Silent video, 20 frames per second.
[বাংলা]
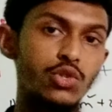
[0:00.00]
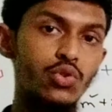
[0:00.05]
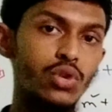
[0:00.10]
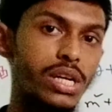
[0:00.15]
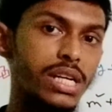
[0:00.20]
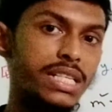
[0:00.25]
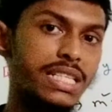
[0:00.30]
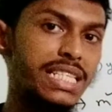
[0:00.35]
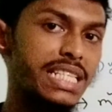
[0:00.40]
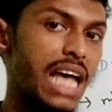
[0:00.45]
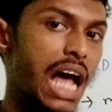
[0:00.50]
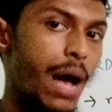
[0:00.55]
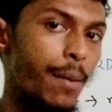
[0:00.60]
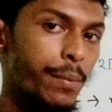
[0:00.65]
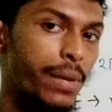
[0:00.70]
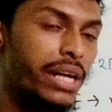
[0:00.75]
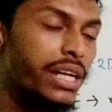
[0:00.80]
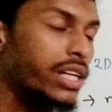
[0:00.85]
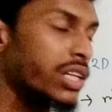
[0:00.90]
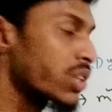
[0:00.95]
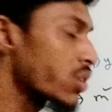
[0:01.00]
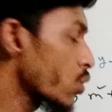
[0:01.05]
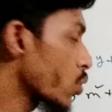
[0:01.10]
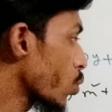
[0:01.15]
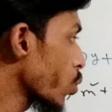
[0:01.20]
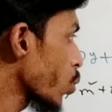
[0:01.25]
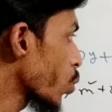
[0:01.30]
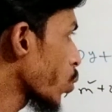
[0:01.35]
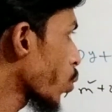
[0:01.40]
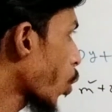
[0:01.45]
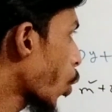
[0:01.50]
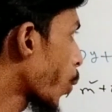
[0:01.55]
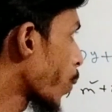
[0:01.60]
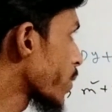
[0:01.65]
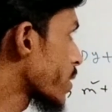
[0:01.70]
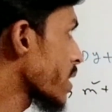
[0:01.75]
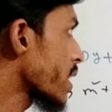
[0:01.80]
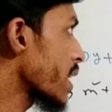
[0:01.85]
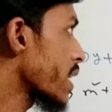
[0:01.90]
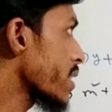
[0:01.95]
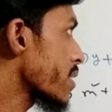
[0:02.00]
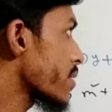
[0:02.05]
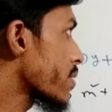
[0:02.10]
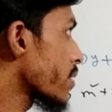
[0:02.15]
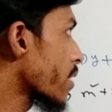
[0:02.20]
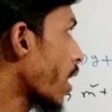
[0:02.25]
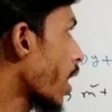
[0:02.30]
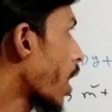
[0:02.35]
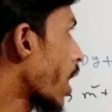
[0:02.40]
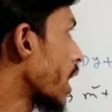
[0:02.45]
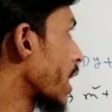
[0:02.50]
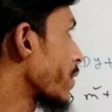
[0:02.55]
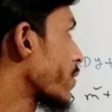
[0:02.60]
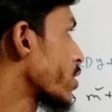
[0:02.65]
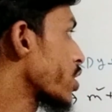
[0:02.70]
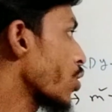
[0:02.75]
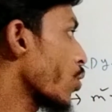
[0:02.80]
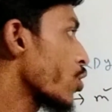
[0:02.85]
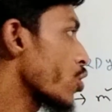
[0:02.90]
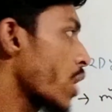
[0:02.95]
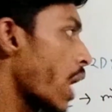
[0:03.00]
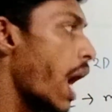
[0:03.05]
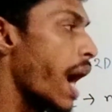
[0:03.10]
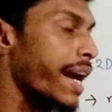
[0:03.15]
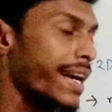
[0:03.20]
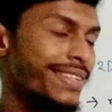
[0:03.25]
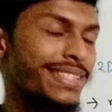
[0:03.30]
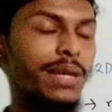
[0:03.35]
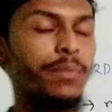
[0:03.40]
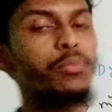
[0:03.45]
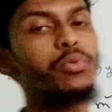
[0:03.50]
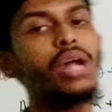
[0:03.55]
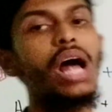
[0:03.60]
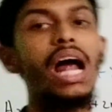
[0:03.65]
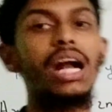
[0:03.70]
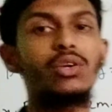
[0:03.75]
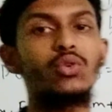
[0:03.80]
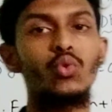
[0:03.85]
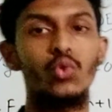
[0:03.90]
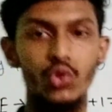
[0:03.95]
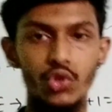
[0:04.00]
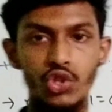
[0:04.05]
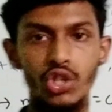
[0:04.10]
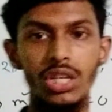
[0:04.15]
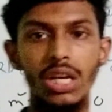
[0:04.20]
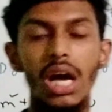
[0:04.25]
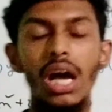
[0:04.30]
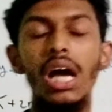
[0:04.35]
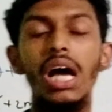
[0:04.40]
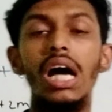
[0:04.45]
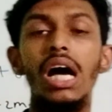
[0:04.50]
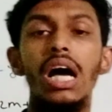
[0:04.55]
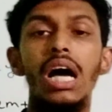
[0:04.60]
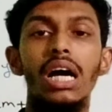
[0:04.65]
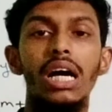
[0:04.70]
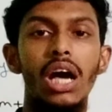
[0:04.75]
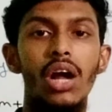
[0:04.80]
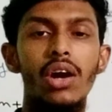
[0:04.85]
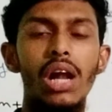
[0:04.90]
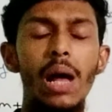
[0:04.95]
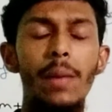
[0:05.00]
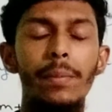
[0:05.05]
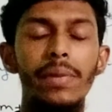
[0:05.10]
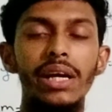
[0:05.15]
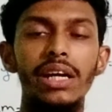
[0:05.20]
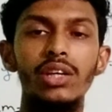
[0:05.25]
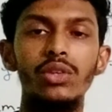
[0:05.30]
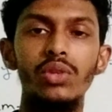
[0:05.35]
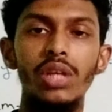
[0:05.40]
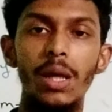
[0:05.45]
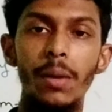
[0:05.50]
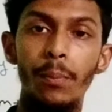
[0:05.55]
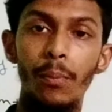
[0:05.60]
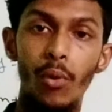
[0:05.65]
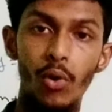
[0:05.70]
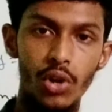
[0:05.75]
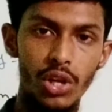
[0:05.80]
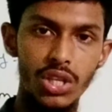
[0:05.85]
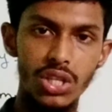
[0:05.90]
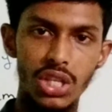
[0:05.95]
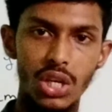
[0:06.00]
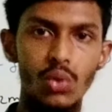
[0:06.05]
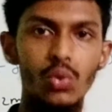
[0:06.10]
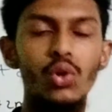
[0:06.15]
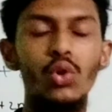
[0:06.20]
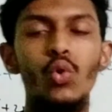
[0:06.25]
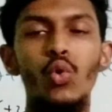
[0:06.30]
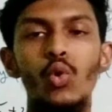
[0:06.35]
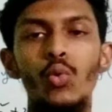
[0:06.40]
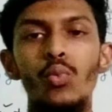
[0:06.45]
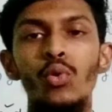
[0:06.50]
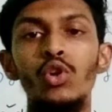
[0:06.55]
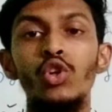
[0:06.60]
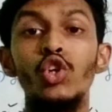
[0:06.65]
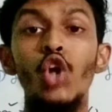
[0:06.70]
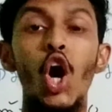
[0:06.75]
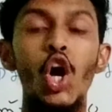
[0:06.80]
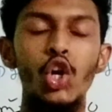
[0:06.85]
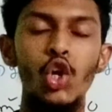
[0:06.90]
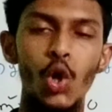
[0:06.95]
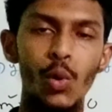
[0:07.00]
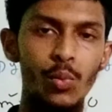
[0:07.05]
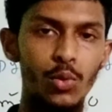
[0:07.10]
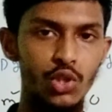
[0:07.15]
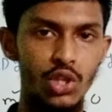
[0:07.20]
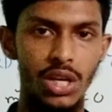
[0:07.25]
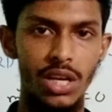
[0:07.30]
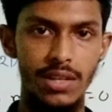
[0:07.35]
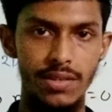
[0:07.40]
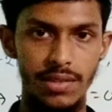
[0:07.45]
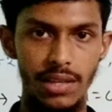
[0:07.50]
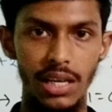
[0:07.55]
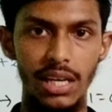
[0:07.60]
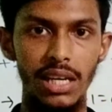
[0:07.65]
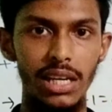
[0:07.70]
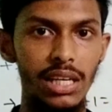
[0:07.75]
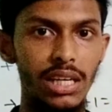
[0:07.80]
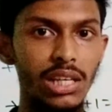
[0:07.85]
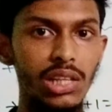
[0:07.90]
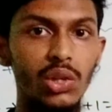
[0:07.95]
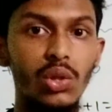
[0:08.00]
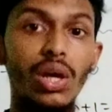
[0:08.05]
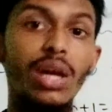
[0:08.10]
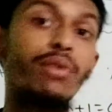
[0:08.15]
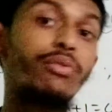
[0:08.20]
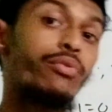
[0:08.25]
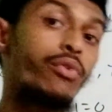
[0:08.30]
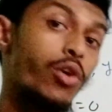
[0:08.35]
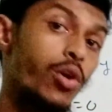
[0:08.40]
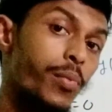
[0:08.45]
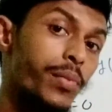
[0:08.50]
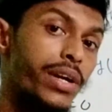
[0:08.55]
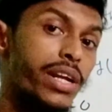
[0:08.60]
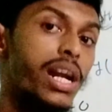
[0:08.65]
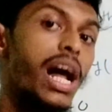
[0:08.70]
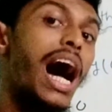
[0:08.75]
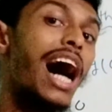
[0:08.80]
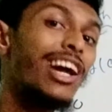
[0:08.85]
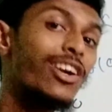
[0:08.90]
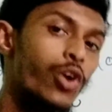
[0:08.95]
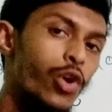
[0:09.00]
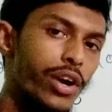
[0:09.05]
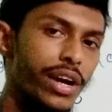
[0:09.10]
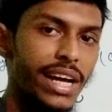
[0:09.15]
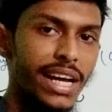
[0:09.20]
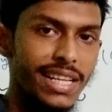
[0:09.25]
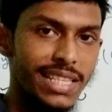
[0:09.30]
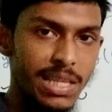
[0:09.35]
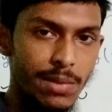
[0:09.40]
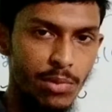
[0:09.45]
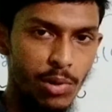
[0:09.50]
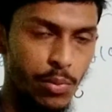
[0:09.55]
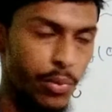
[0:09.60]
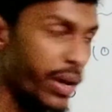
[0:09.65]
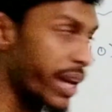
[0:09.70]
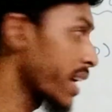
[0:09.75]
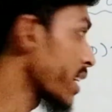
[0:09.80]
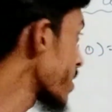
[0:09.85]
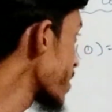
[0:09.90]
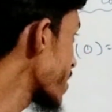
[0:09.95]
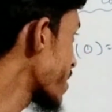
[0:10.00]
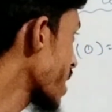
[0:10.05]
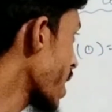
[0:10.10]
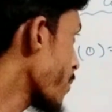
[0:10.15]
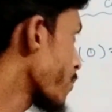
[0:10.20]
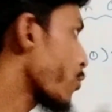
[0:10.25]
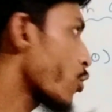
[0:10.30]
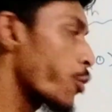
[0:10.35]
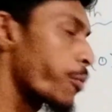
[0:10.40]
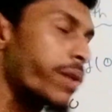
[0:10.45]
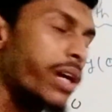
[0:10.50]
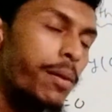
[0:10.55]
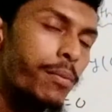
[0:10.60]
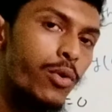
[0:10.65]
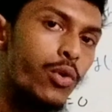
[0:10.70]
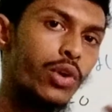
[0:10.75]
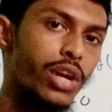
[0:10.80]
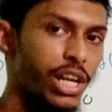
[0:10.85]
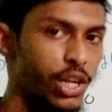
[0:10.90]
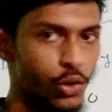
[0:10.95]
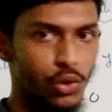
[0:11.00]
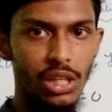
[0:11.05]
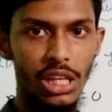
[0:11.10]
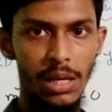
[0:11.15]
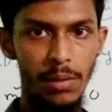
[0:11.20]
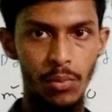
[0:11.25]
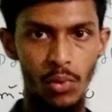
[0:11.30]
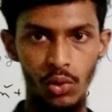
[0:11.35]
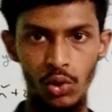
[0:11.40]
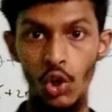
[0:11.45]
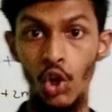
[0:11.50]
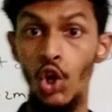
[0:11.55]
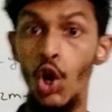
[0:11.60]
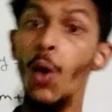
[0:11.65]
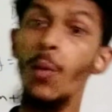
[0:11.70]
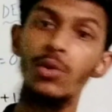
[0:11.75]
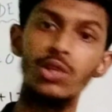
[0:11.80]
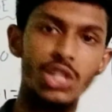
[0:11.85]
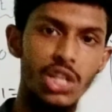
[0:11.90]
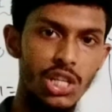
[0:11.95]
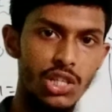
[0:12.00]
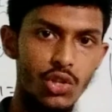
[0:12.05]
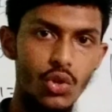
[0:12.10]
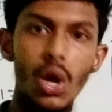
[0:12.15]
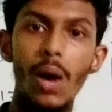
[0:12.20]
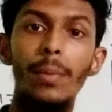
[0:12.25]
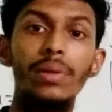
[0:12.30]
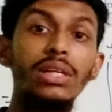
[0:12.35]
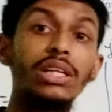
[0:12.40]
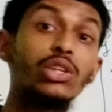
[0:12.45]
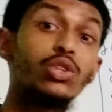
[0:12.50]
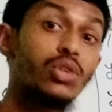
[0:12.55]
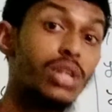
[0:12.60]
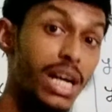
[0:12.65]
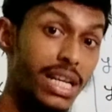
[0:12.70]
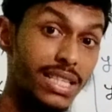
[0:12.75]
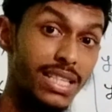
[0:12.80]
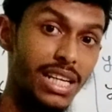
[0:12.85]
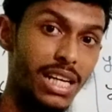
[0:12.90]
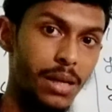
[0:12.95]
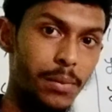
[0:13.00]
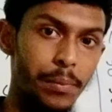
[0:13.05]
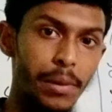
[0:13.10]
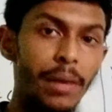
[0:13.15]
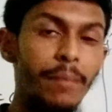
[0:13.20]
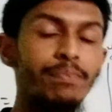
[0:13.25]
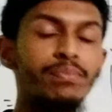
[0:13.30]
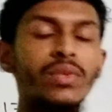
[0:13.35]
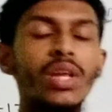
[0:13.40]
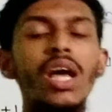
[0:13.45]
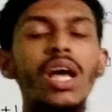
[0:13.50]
স্টুডেন্টস আমরা কিন্তু হোমোজেনাস ডিফারেনশিয়াল এক্সাম্পল আর করছি না কারণ আমরা কিন্তু এর পরে যেগুলো করব নন হোমোজেনাস এখানে কিন্তু এই ফরম্যাটের আরো অনেক एग्जांपल পাবো এখানে সেম ফরম্যাট আমরা ওখানেও দেখব নন হোমোজেনাস হয়ে আমাদের কিন্তু কাজে লাগবে